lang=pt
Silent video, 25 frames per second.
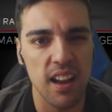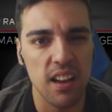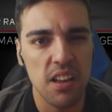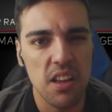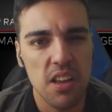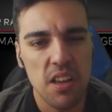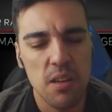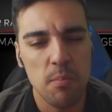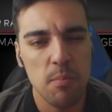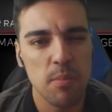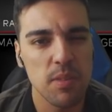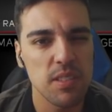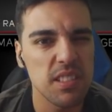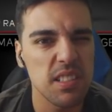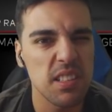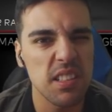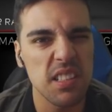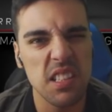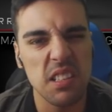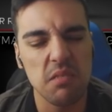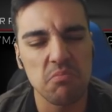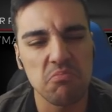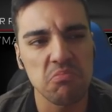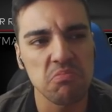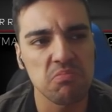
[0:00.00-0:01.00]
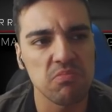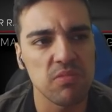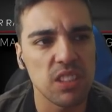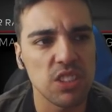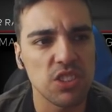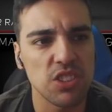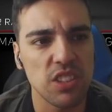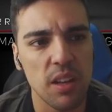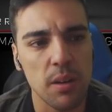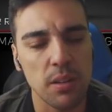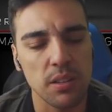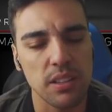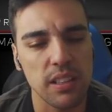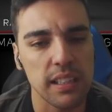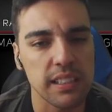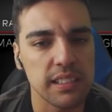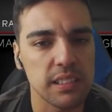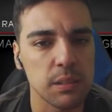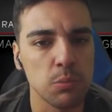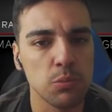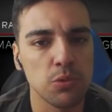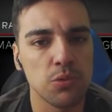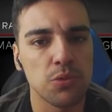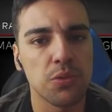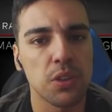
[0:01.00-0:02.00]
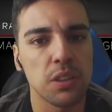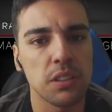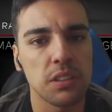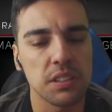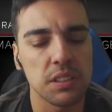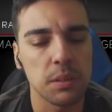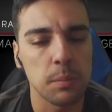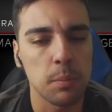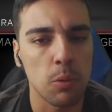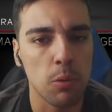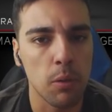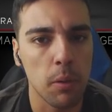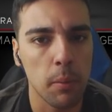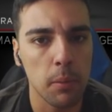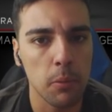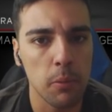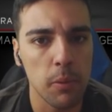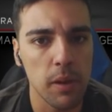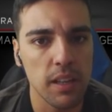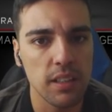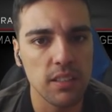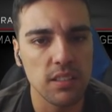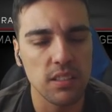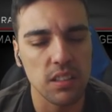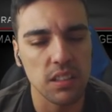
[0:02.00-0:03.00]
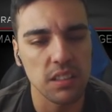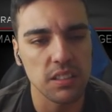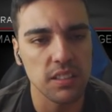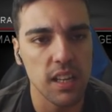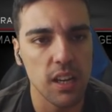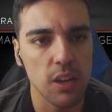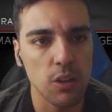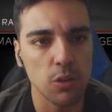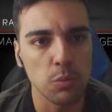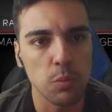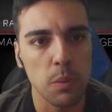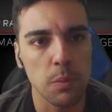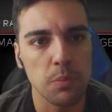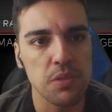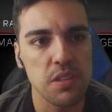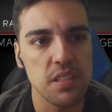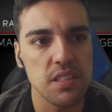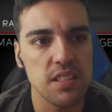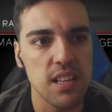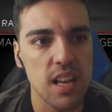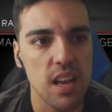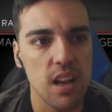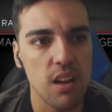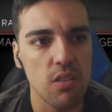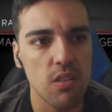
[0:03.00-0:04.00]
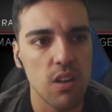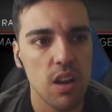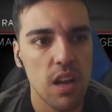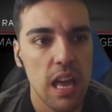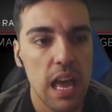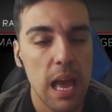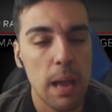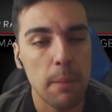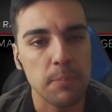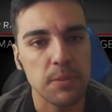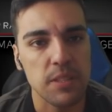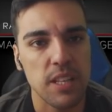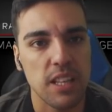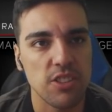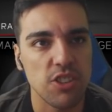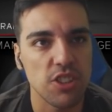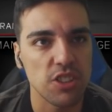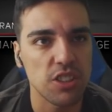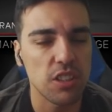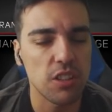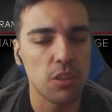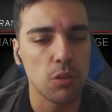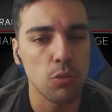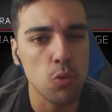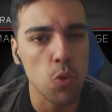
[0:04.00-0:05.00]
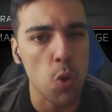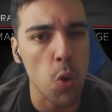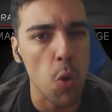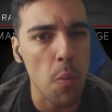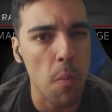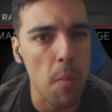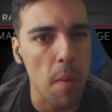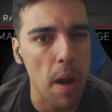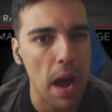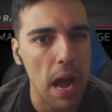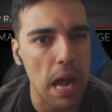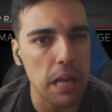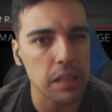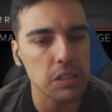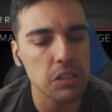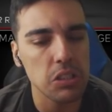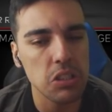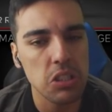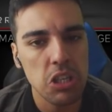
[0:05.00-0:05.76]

mas aí, hum, isto está a ser muito feito assim para o Roman Reigns, ele entrar em alguma posição, apesar de já ter tido um combate,